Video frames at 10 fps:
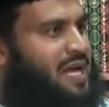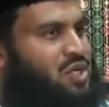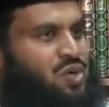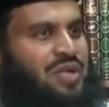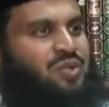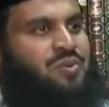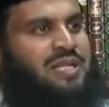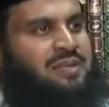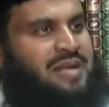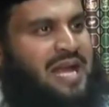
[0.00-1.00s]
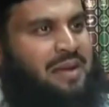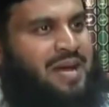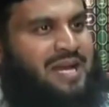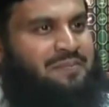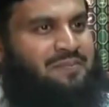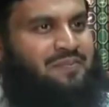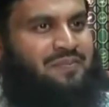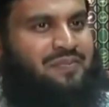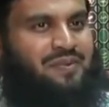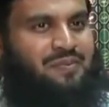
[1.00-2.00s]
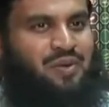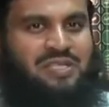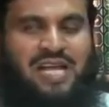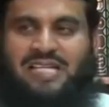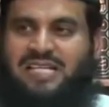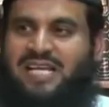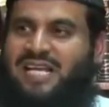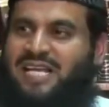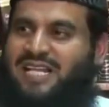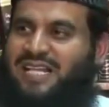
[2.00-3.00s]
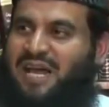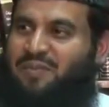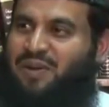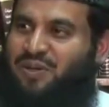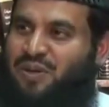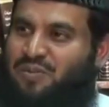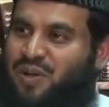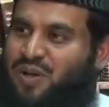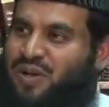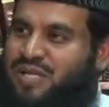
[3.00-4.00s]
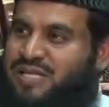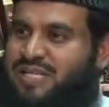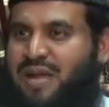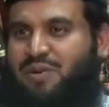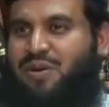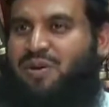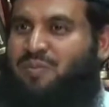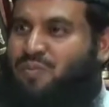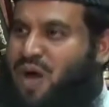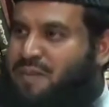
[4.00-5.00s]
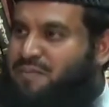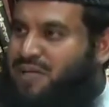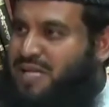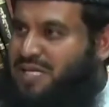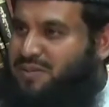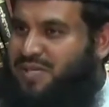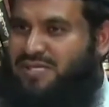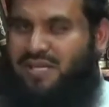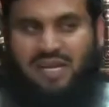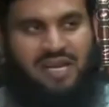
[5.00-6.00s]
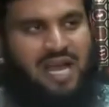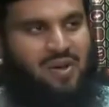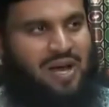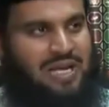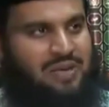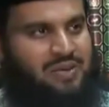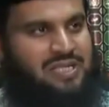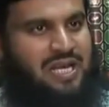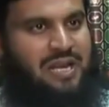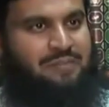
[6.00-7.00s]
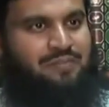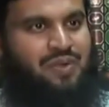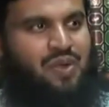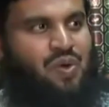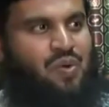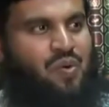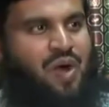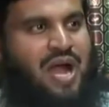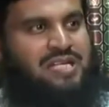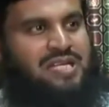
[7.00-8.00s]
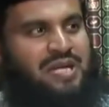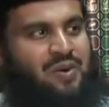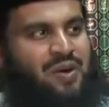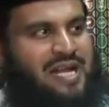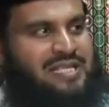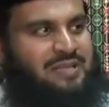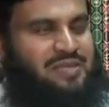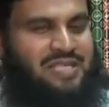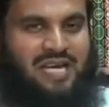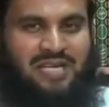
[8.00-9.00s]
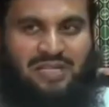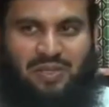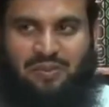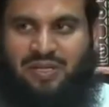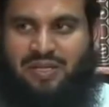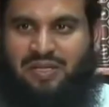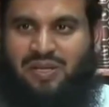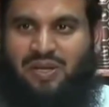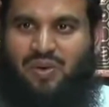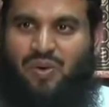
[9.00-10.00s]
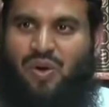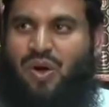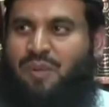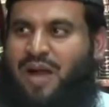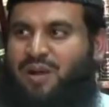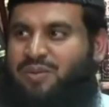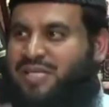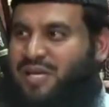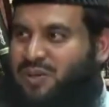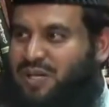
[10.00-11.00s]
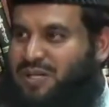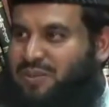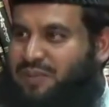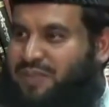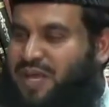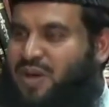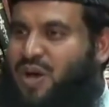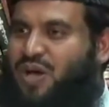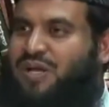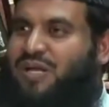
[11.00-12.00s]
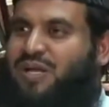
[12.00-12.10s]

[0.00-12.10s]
একশো আর তোমাদের বেলা আবার পঞ্চাশ তারপরে তখন বলল যে থামো মোহাম্মদ আসবে সাল্লাহ আলহিহাসাল্লাম ও আসলে ওর কাছে বিচার নিতে হবে ও ভালো বিচার করে দিবে এখন